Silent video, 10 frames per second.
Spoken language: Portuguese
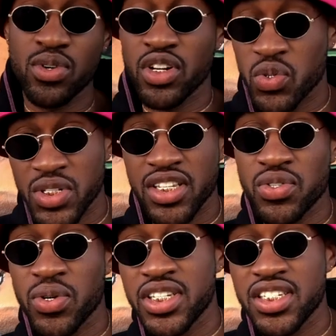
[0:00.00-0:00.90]

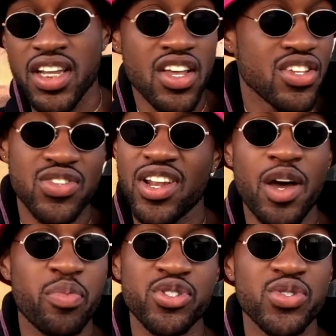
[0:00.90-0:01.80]
recordações só lá
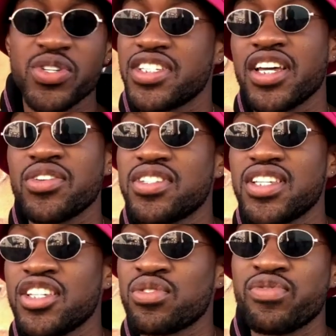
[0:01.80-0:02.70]
após 12 anos e
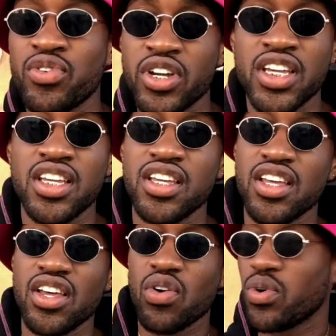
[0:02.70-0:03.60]
isso foi
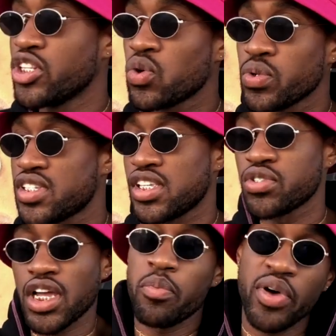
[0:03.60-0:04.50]
quando eu conheci os
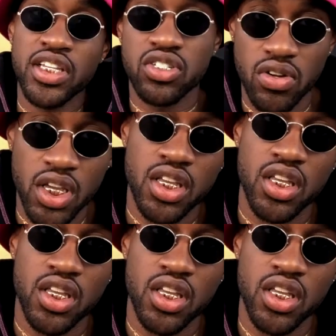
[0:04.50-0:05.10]
rapazes, né?